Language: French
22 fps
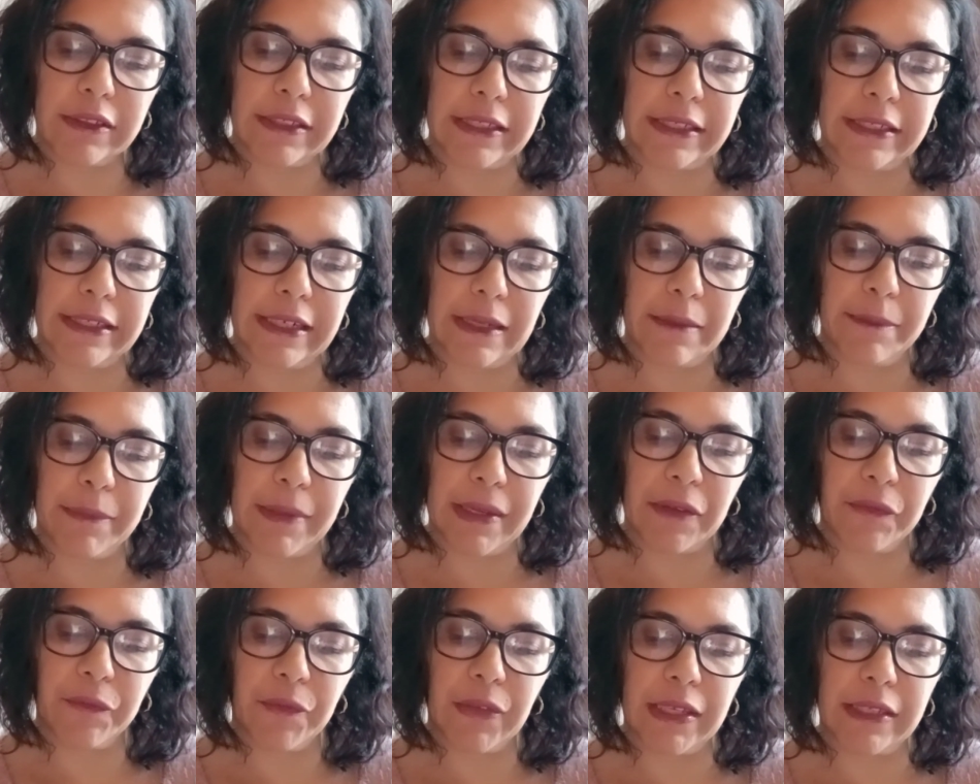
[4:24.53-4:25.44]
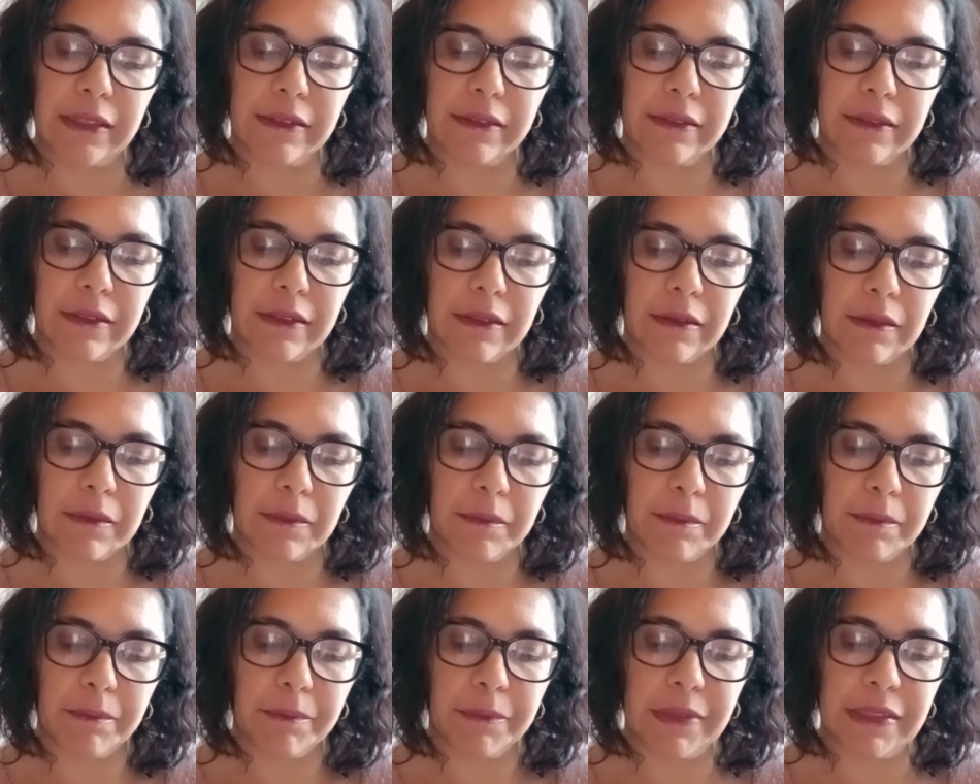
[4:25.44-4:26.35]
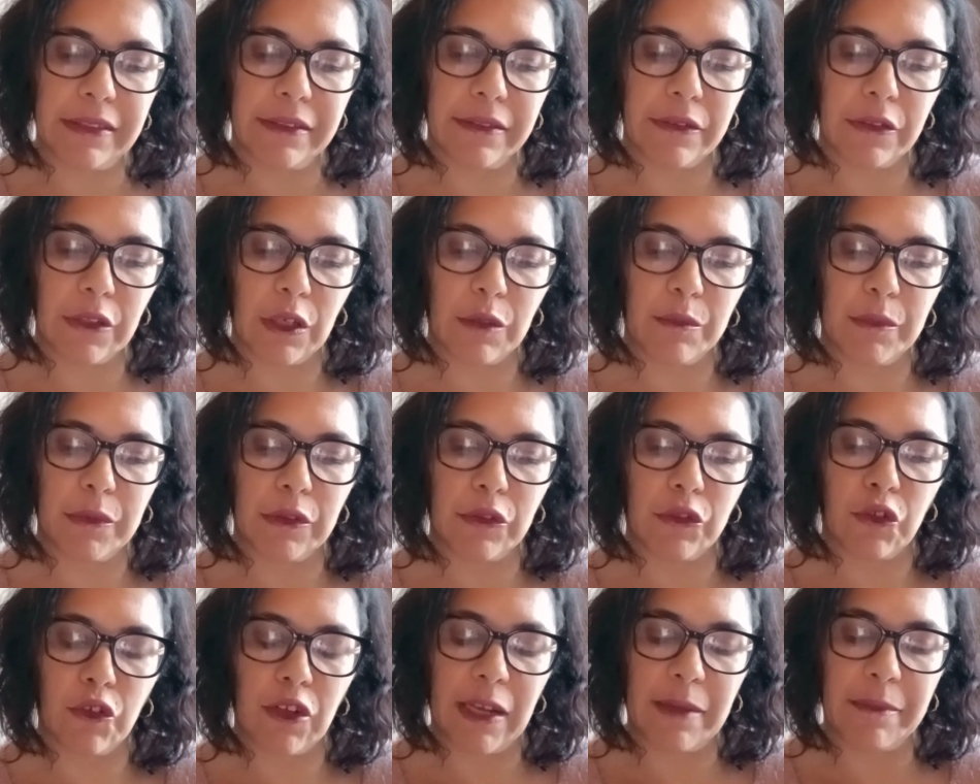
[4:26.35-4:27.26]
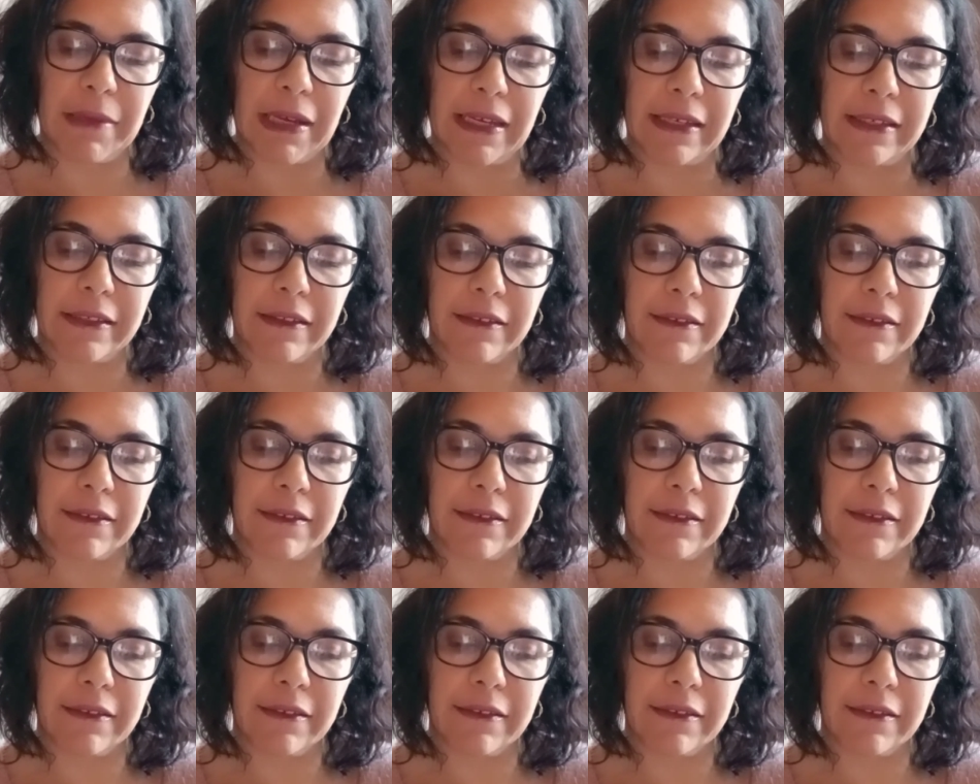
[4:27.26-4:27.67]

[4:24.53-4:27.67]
d'éclat perfect Pissum de la marque